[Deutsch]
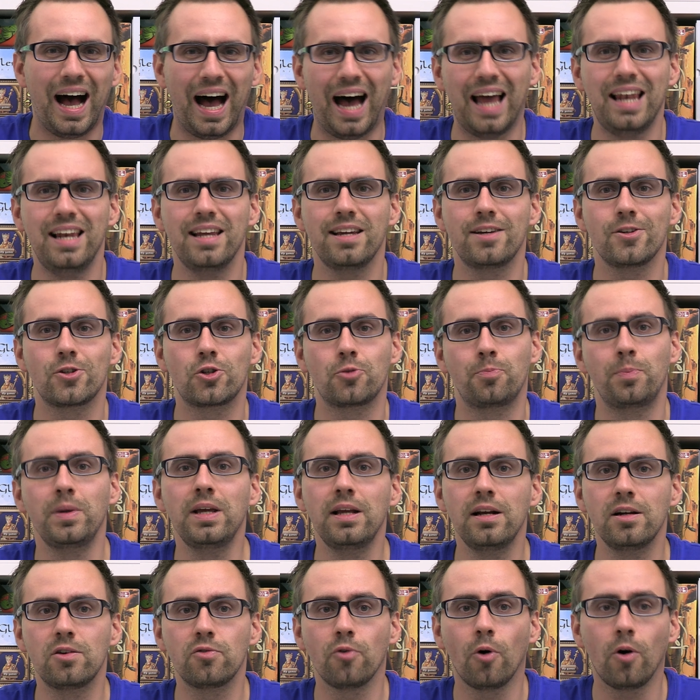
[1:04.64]
Alle
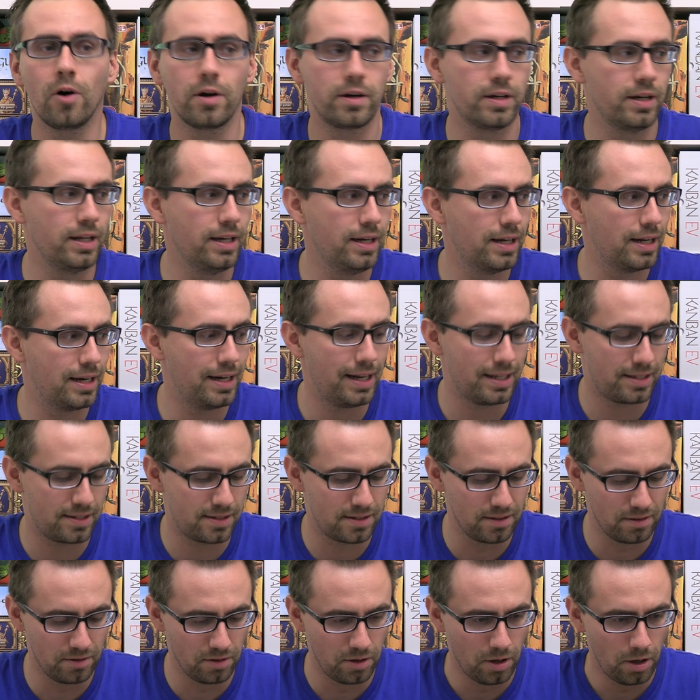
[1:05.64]
gespielt worden in den
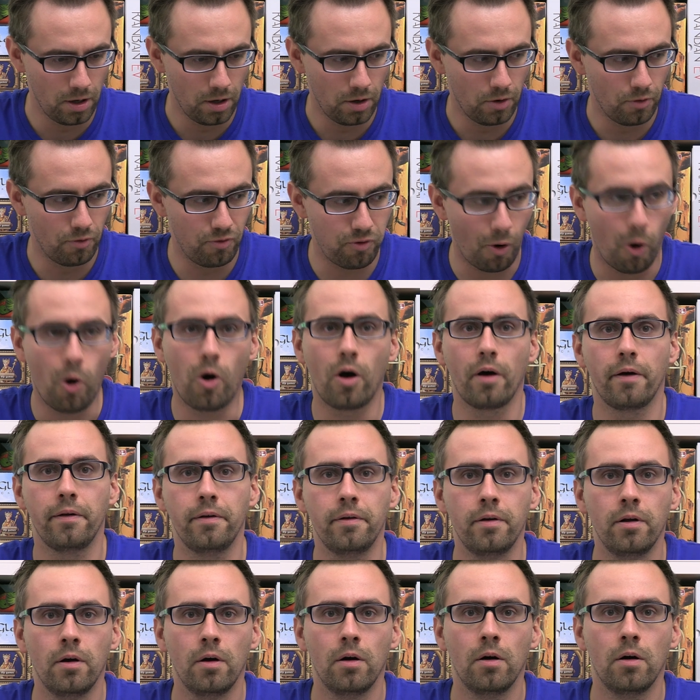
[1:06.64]
letzten
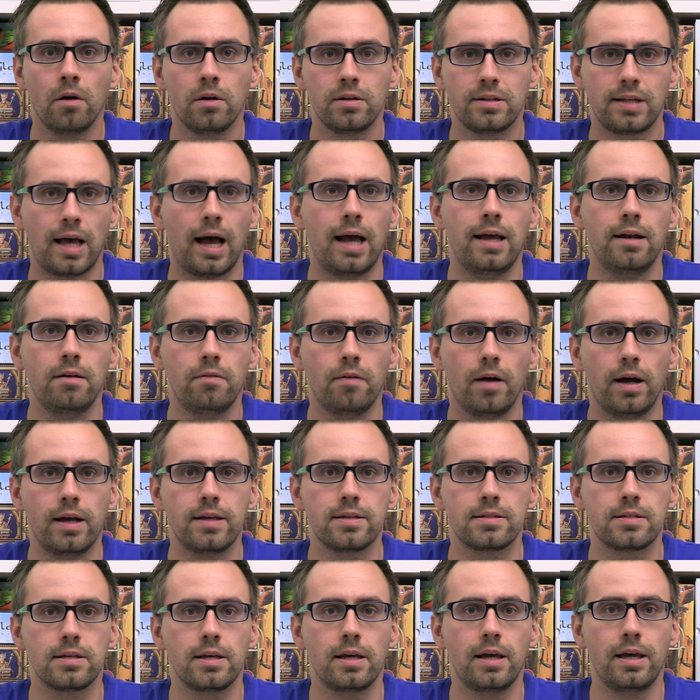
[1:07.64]
Wochen,
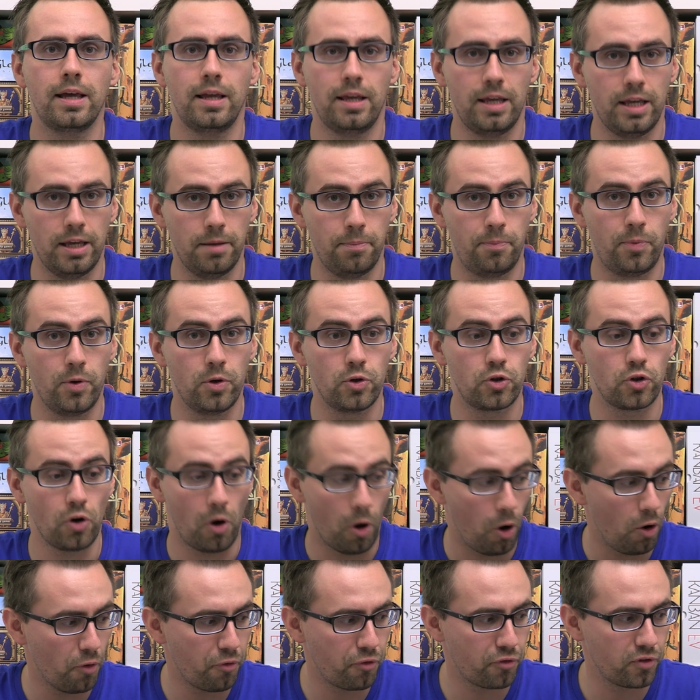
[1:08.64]
teilweise episch
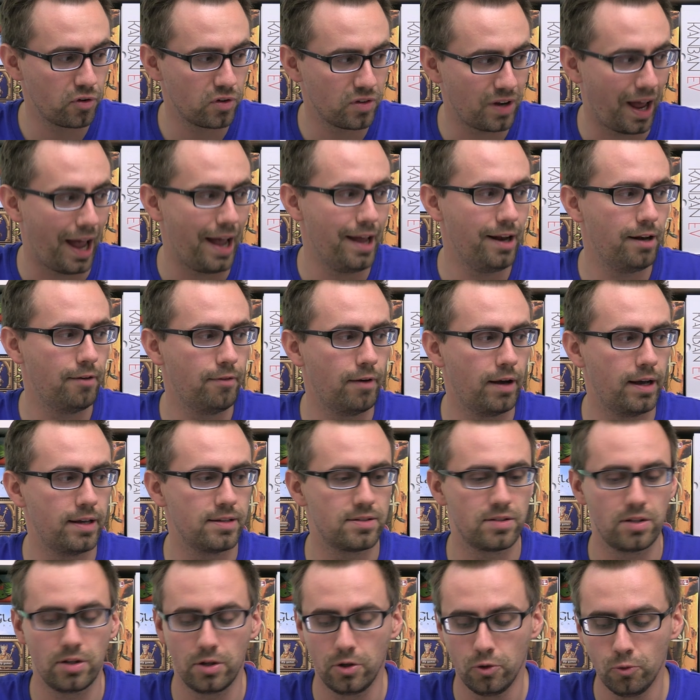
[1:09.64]
oft,
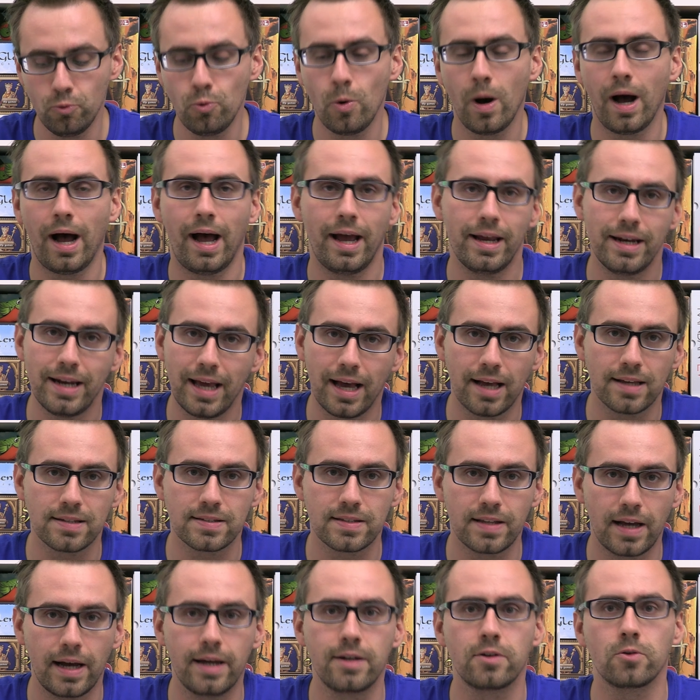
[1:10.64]
teilweise nur ein
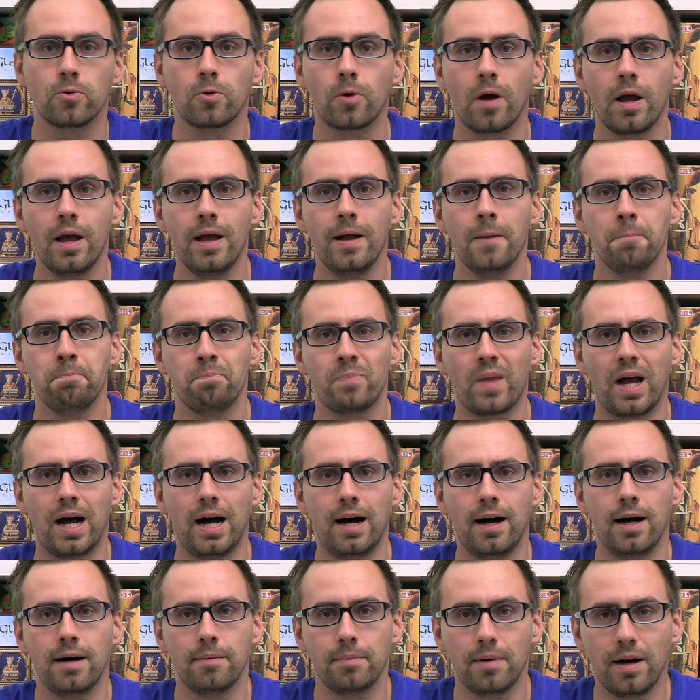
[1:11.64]
Ersteindruck.
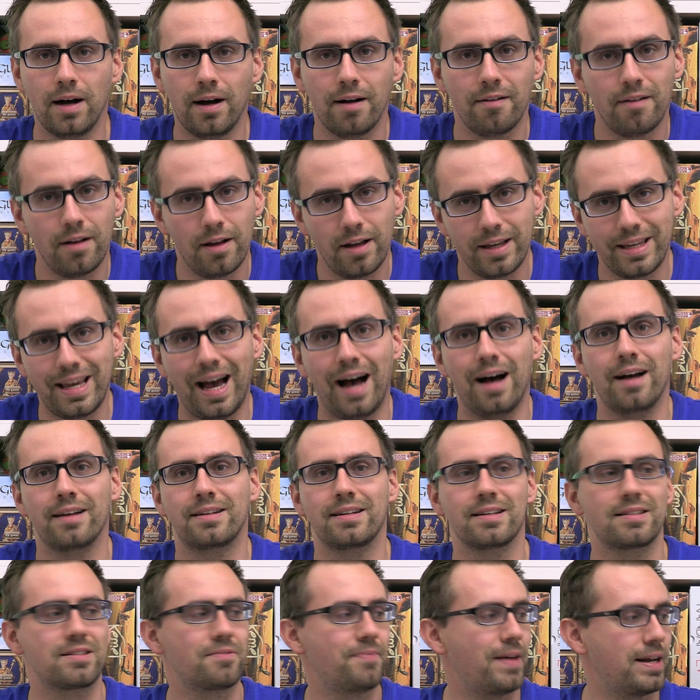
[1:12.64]
Aber äh, ja,
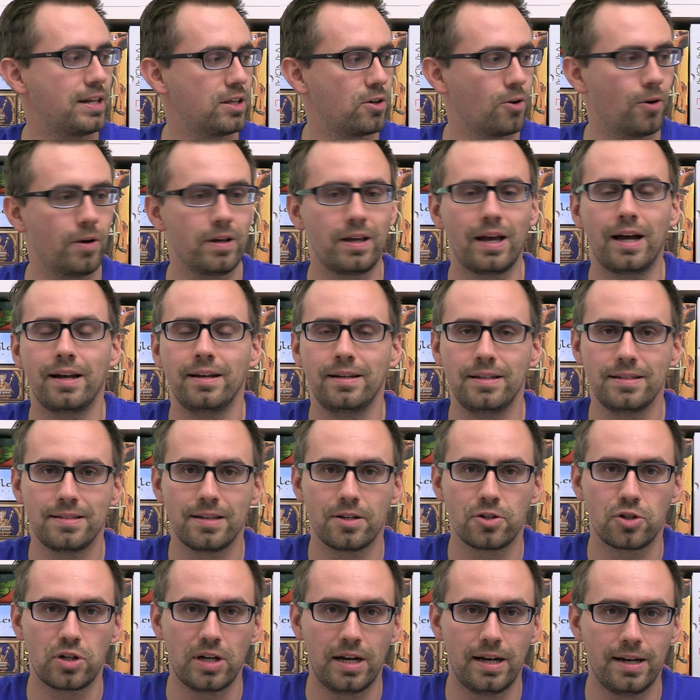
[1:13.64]
das werde ich euch an
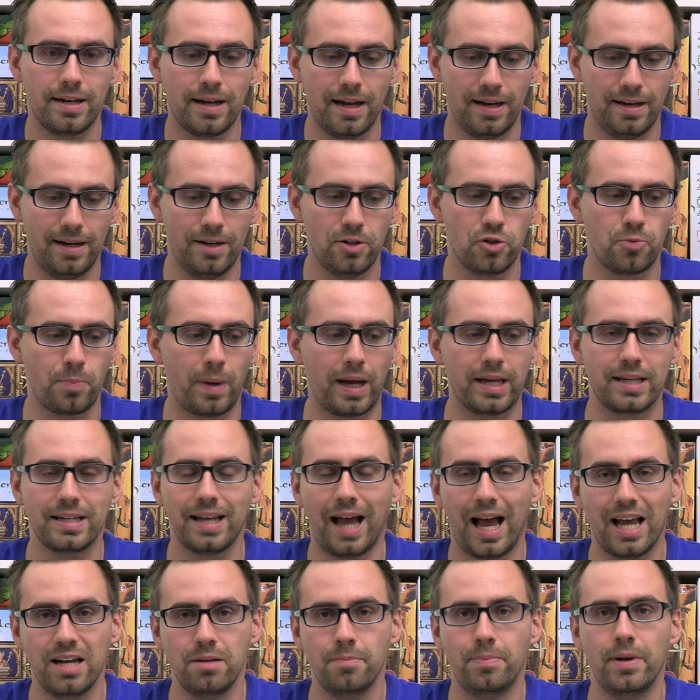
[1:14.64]
dieser Stelle dann
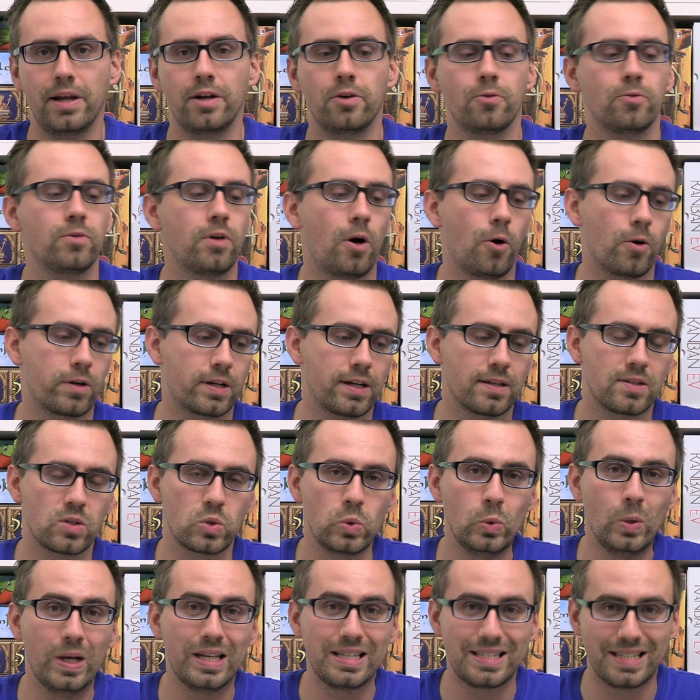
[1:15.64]
entsprechend einblenden und auch
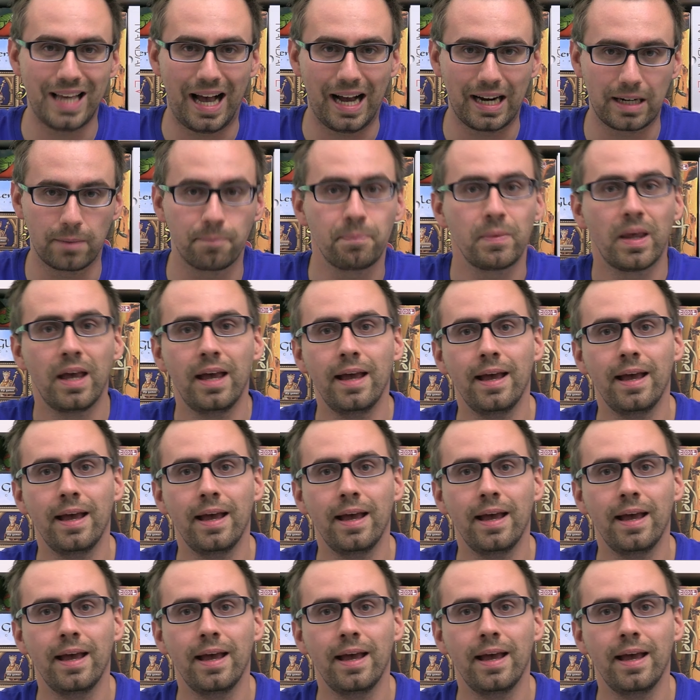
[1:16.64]
dazu sagen.